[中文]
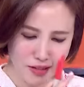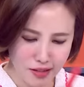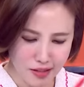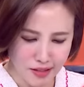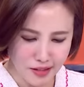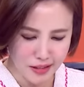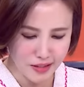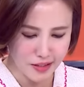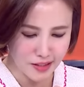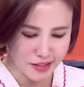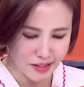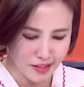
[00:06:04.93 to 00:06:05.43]
是
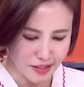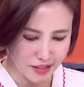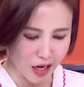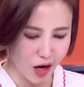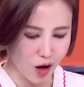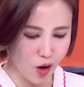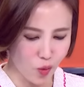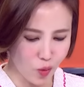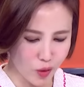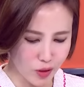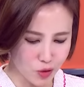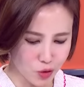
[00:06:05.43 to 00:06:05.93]
真心想
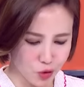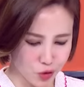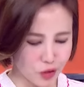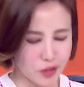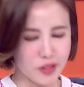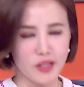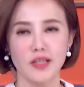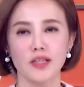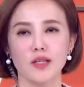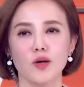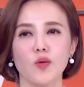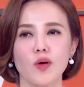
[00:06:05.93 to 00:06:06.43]
要问
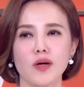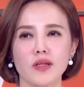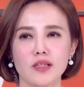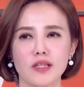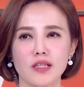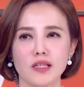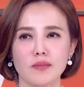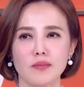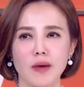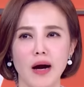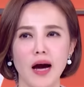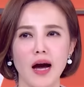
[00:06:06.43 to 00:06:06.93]
缺电的问
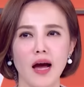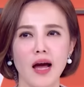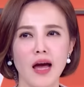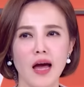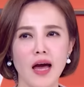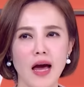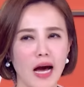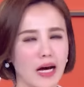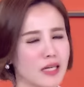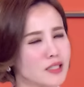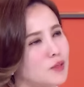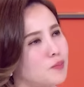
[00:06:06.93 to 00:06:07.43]
题吗？
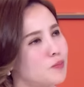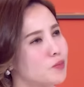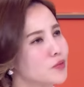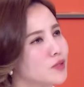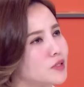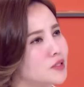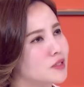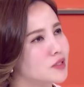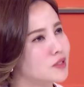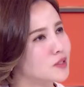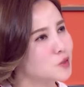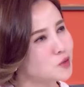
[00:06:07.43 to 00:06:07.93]
还是不
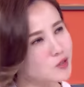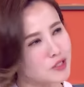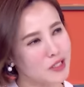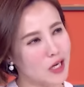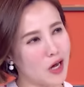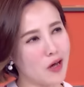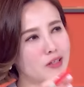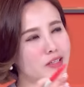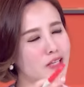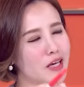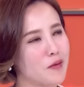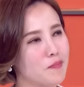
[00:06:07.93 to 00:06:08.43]
是？就是
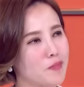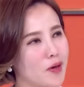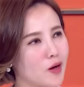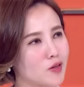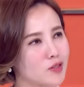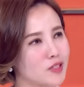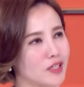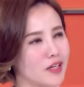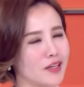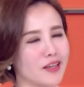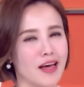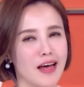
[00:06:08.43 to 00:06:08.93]
想要贴
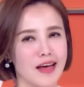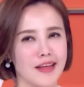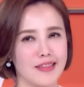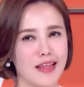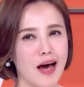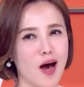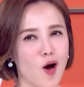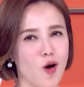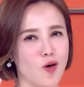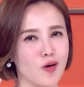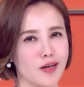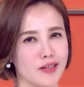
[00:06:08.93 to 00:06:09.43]
标签，
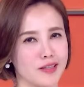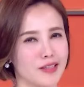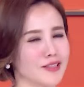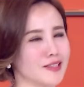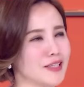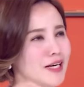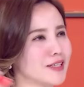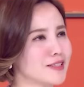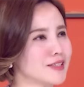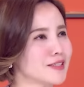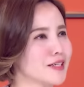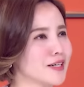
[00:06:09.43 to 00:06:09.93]
然后可能
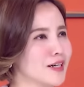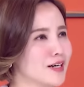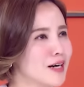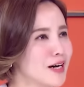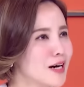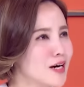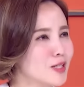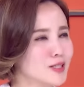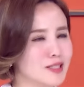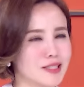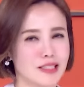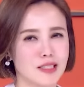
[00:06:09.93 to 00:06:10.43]
在这个
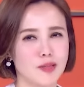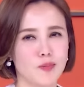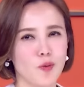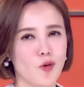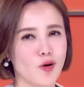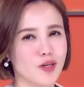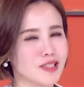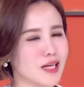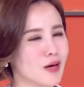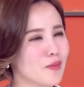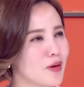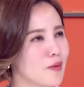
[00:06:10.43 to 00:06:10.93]
直
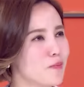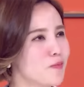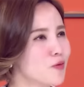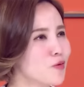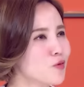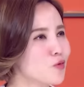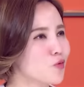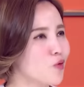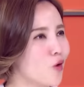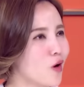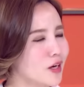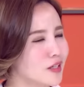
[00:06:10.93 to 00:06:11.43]
播上面
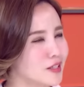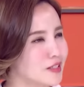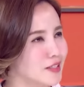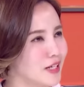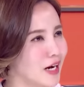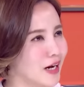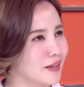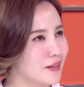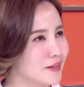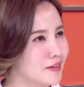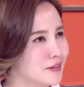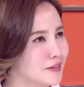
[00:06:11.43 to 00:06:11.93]
曝光一
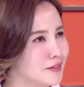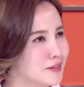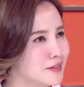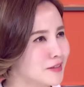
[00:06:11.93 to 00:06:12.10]
下呢？